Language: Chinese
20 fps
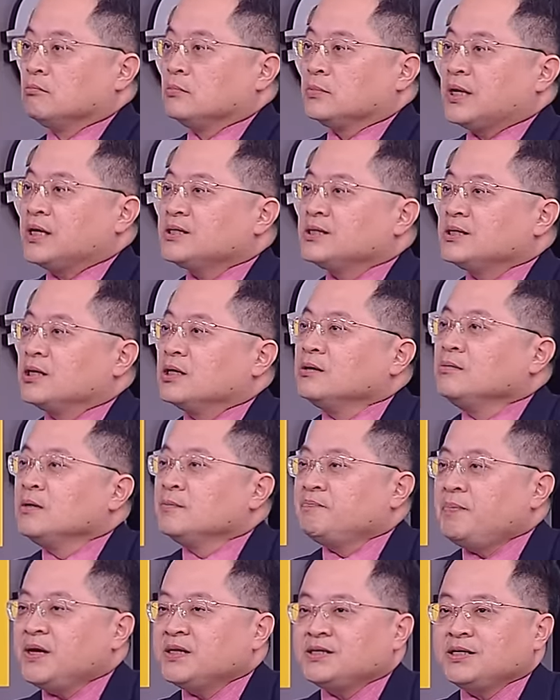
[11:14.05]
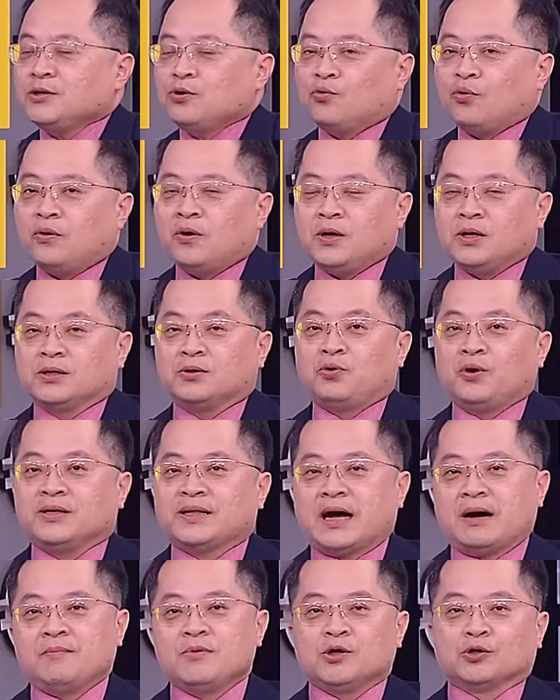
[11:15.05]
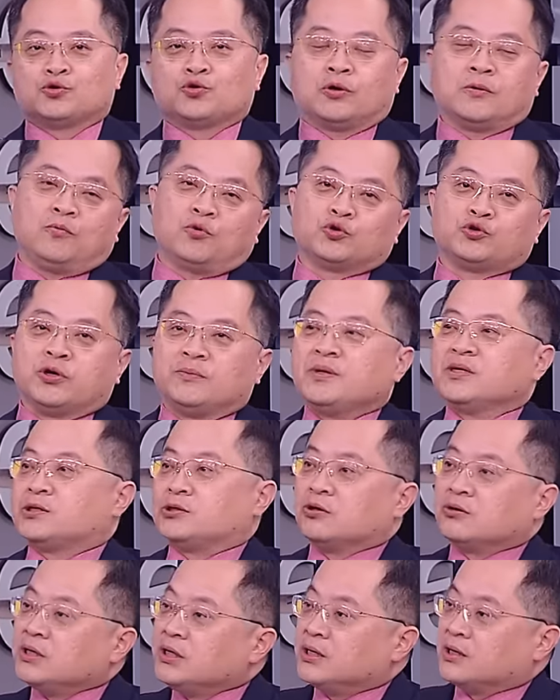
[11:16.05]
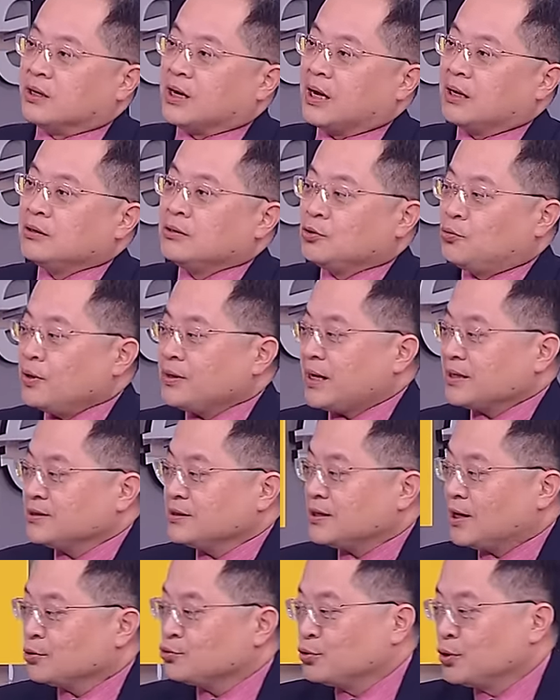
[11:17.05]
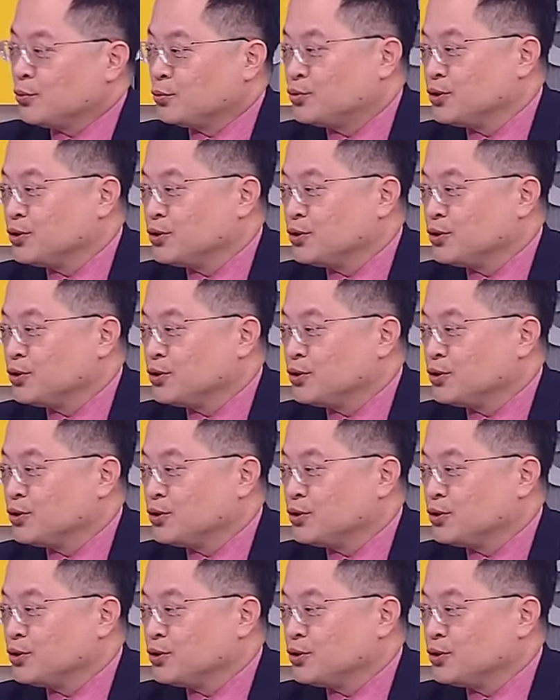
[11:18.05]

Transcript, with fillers: 但是呢，毕竟辉达没有说我全面使用液冷啊，辉达只是告诉你我